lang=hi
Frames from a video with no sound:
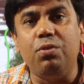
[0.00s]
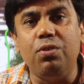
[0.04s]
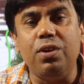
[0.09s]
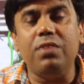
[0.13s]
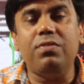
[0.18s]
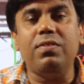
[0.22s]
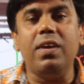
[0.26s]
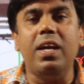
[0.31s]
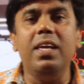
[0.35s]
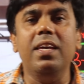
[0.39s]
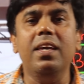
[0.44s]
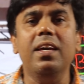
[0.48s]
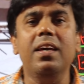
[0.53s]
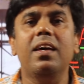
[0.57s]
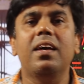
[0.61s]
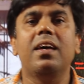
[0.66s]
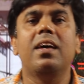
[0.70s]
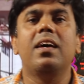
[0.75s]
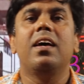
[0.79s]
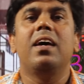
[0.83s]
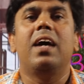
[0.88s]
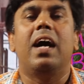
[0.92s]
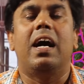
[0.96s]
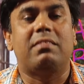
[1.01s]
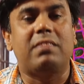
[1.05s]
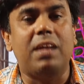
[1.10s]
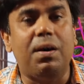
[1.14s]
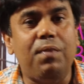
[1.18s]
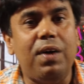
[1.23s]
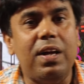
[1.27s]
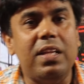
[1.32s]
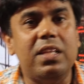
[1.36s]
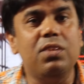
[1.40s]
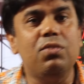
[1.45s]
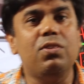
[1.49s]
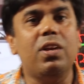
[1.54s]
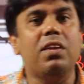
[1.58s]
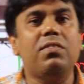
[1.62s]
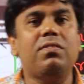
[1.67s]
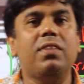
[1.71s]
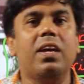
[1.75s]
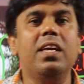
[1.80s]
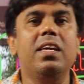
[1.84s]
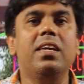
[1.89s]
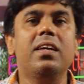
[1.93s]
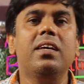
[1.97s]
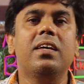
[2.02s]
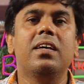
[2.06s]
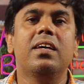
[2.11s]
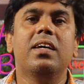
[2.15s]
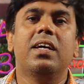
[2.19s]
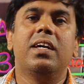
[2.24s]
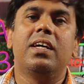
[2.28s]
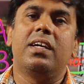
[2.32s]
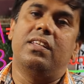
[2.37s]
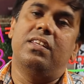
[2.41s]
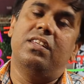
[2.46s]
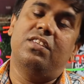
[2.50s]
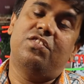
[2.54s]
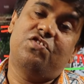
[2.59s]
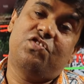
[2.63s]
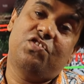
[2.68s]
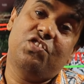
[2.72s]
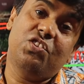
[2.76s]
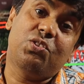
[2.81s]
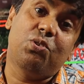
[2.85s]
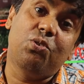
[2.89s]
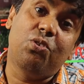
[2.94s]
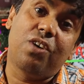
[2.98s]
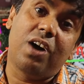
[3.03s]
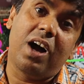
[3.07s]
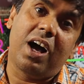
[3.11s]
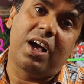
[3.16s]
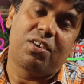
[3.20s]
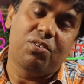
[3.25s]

होना चाहिए आशावादी होना चाहिए कि निश्चित होगा